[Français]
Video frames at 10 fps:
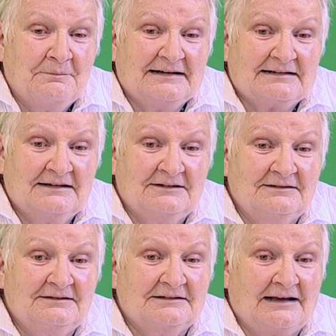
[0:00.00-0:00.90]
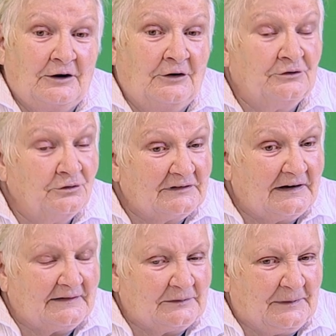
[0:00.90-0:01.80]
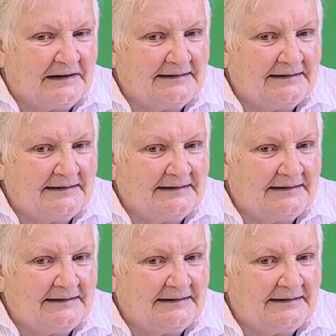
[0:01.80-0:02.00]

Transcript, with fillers: Maintenant, il y a un autre aspect